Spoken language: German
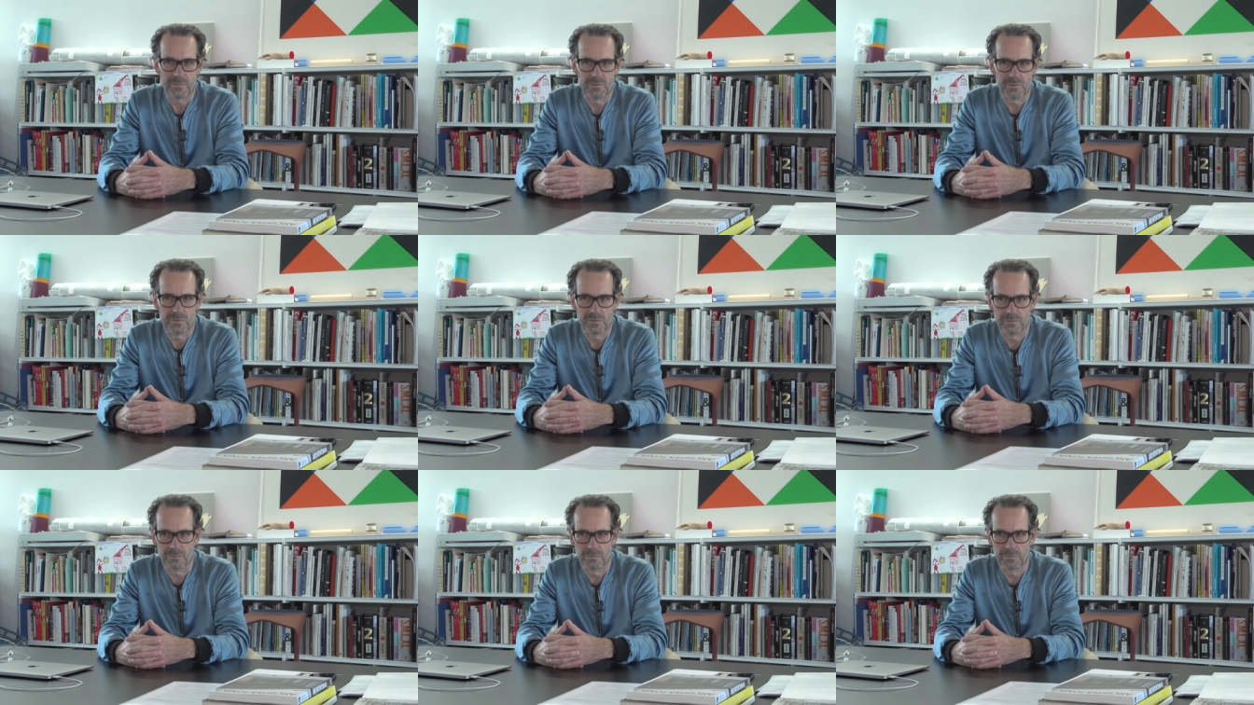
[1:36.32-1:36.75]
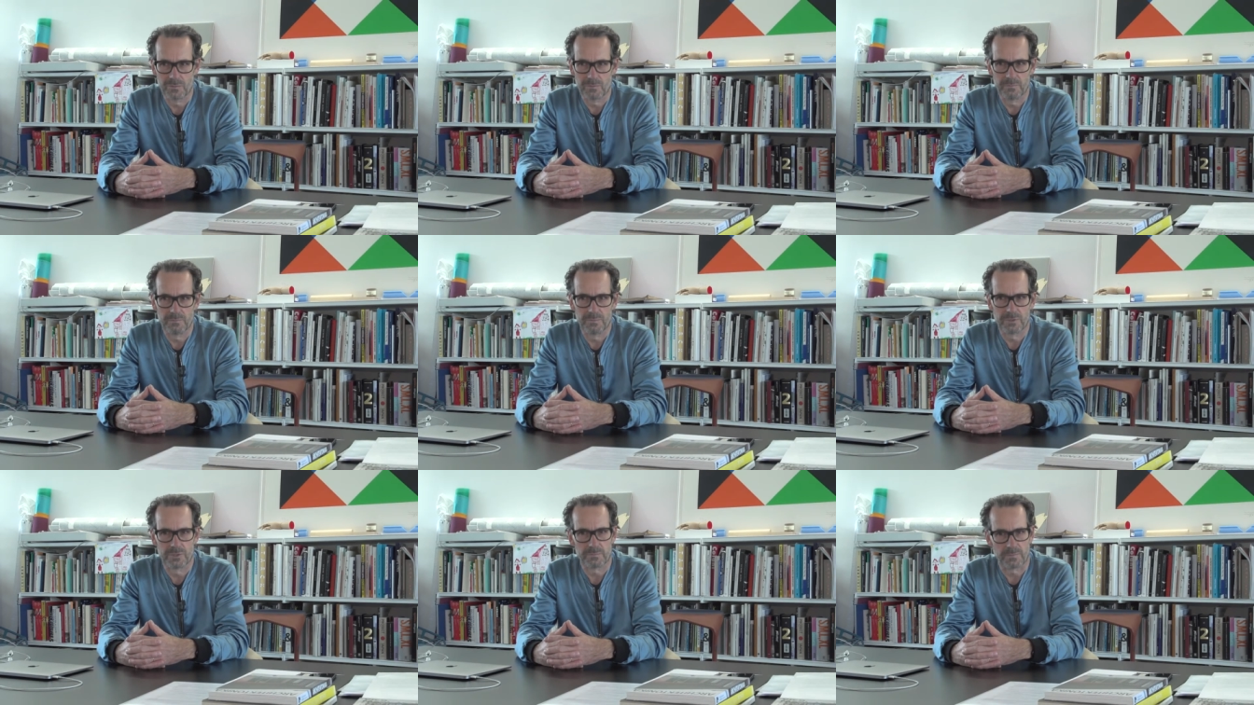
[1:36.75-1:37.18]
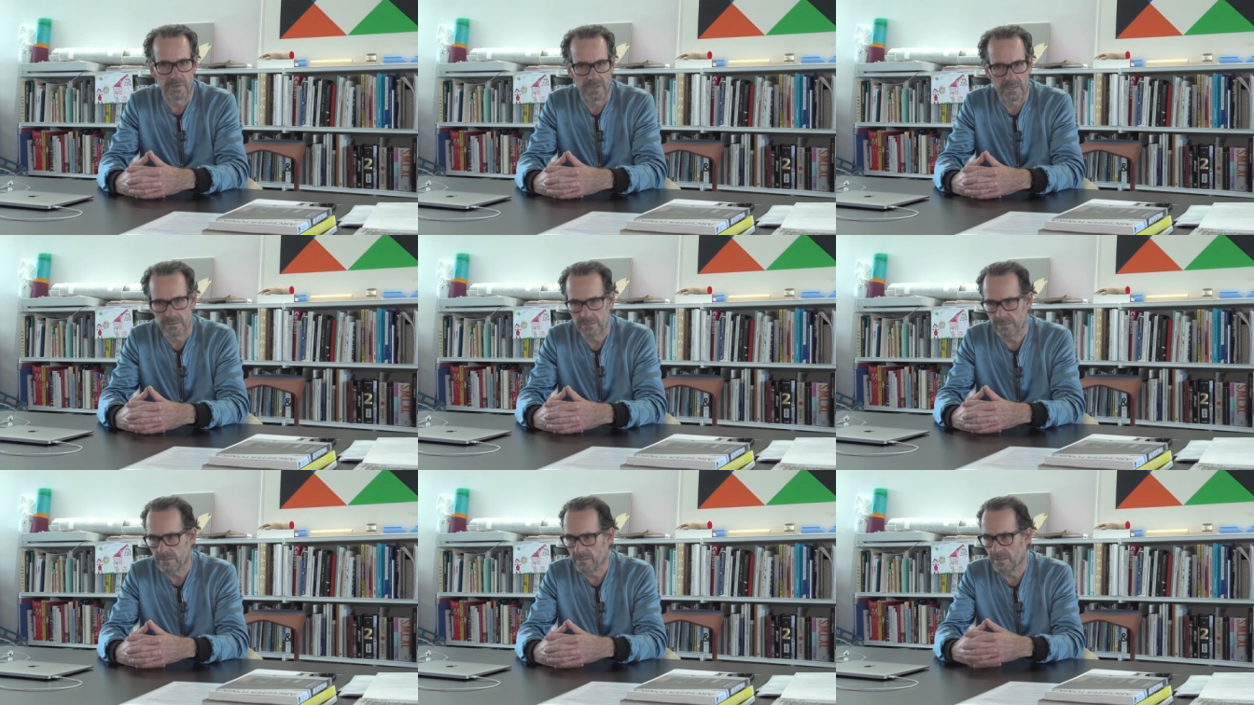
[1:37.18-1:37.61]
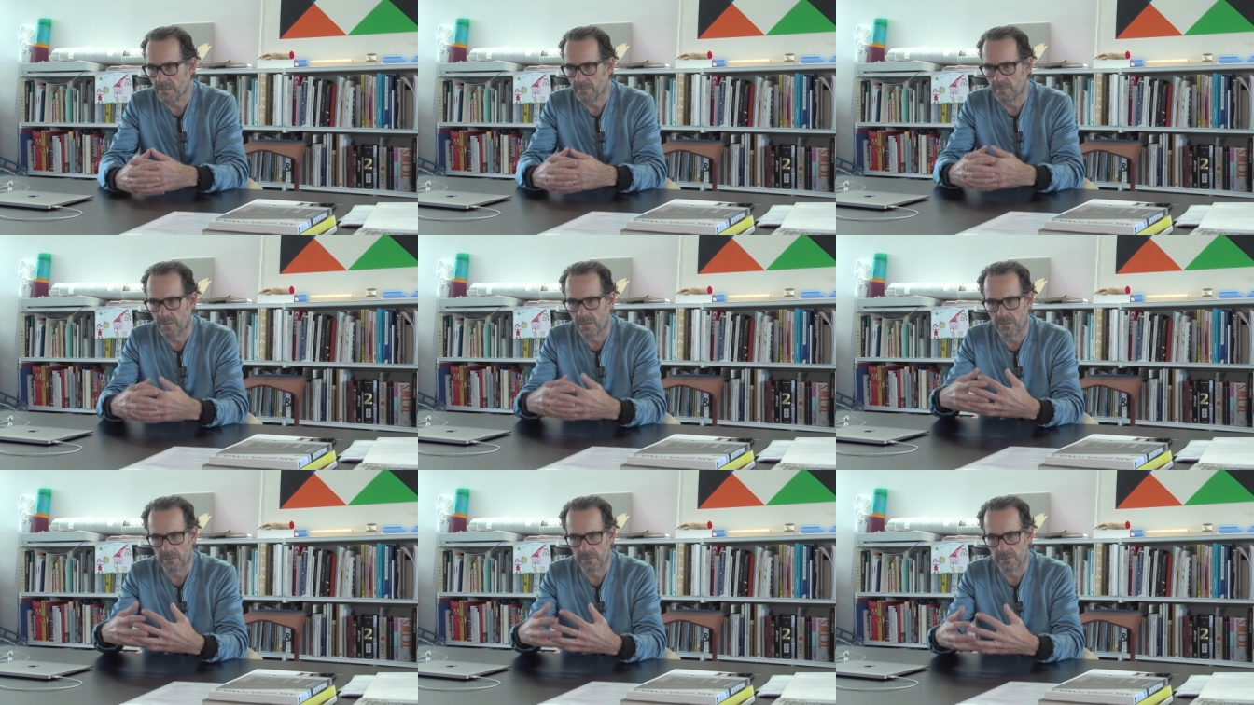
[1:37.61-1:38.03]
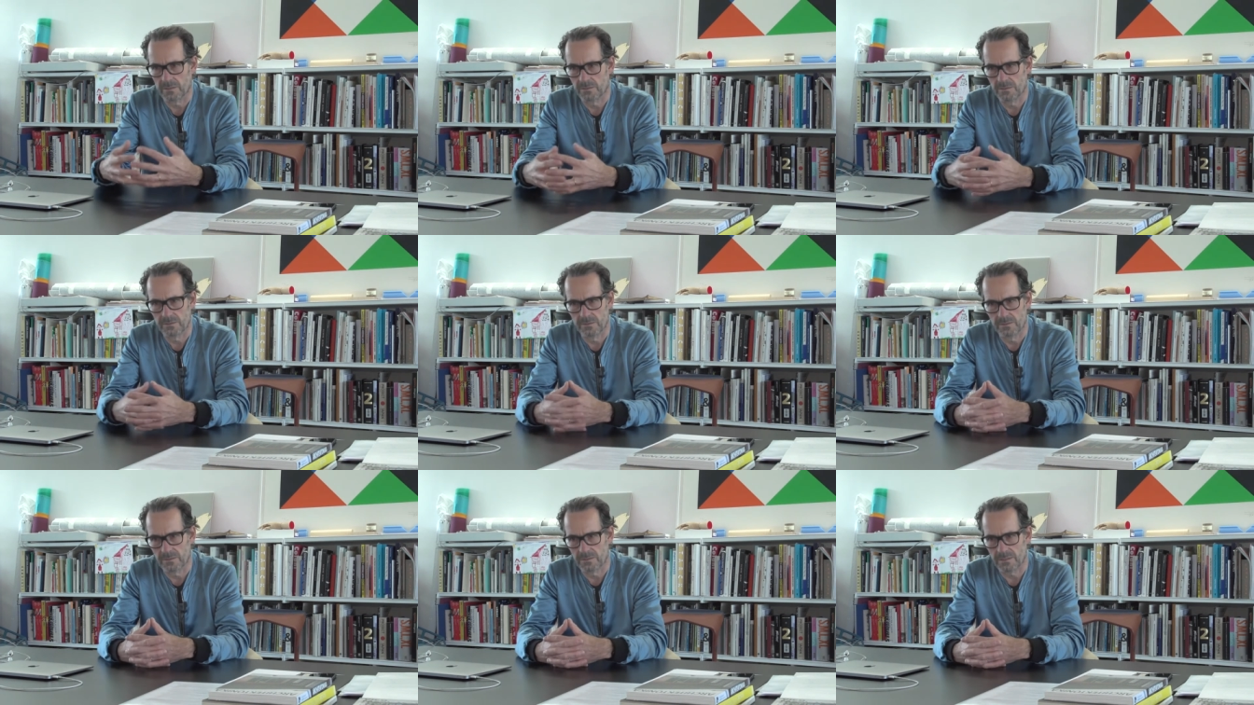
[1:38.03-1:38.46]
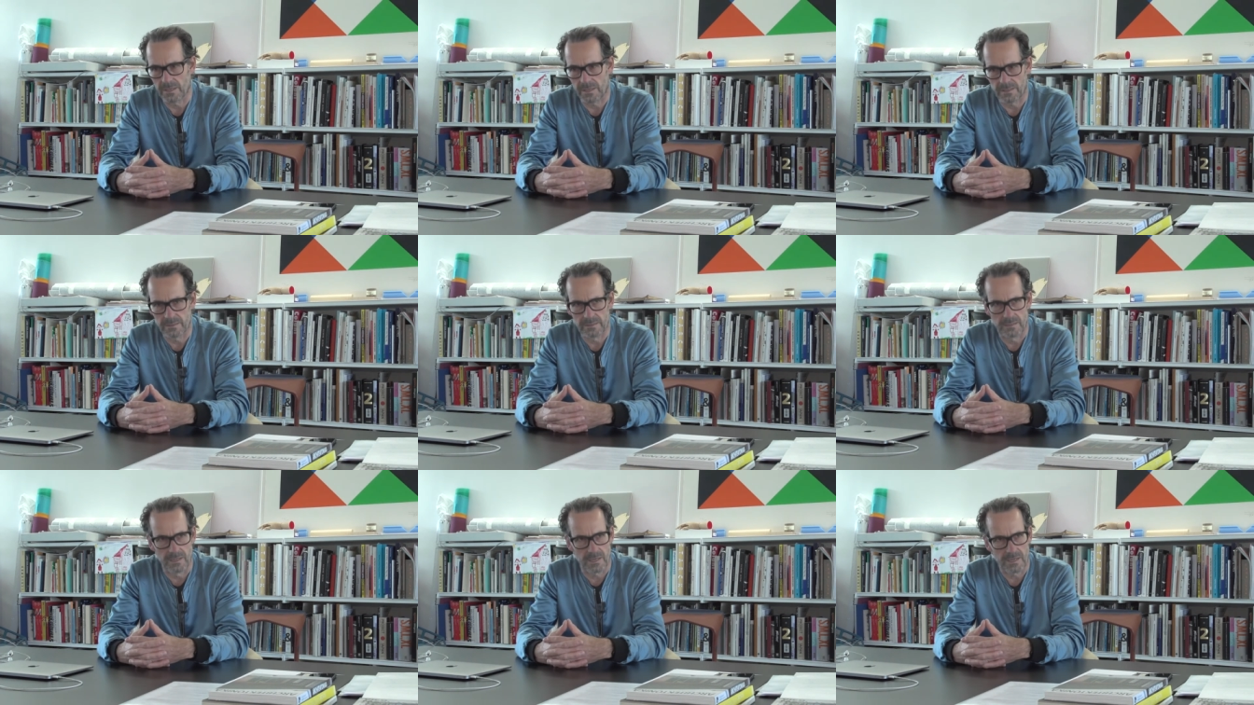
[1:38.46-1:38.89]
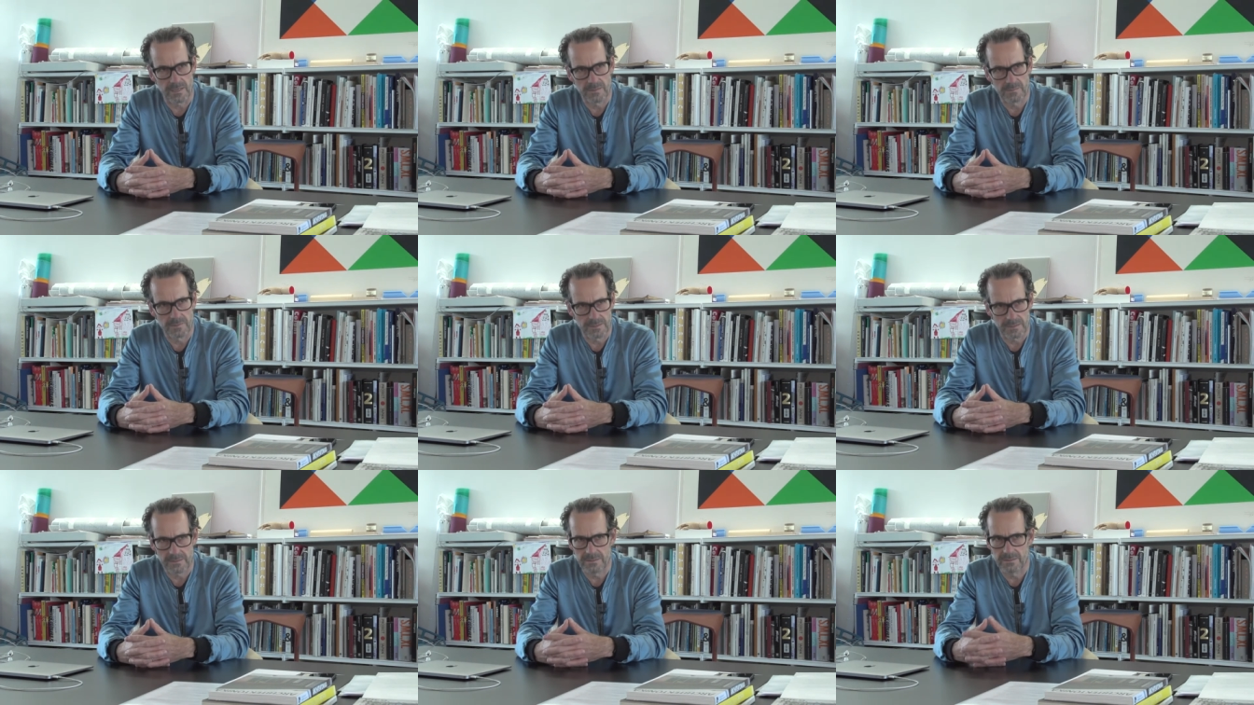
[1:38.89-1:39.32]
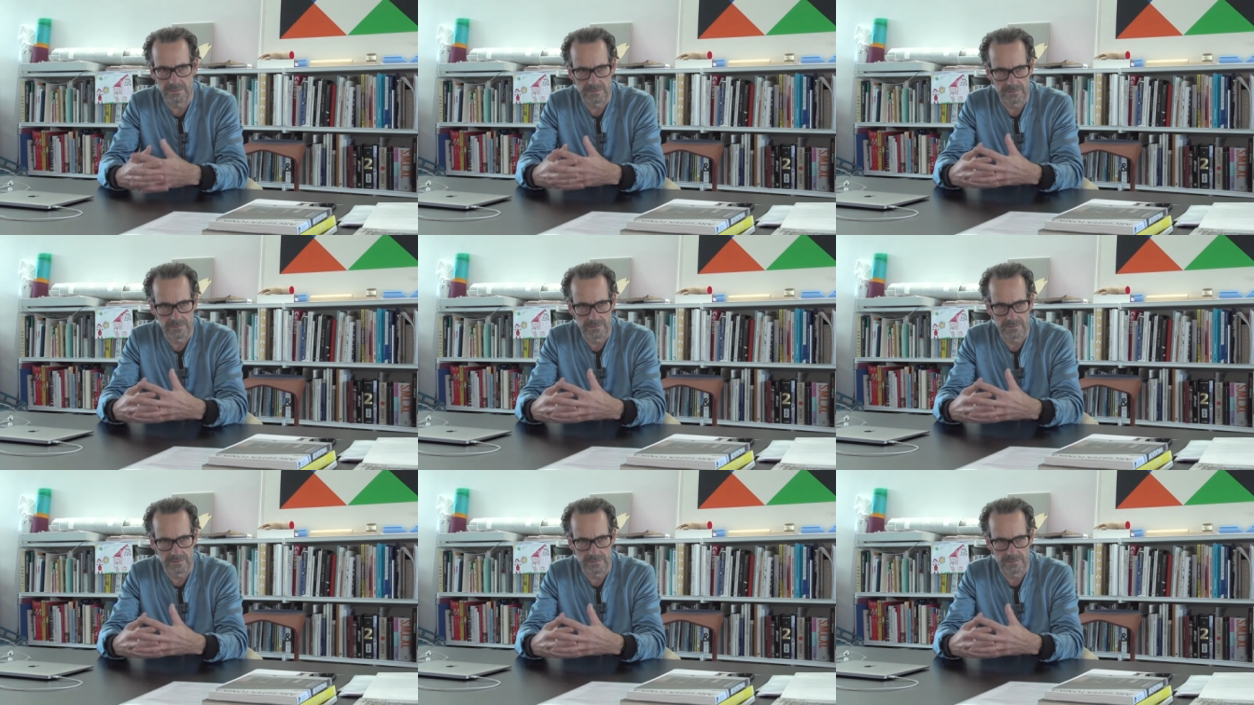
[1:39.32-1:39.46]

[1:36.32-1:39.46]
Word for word: zu besprechen, aber auch natürlich eigene Arbeiten,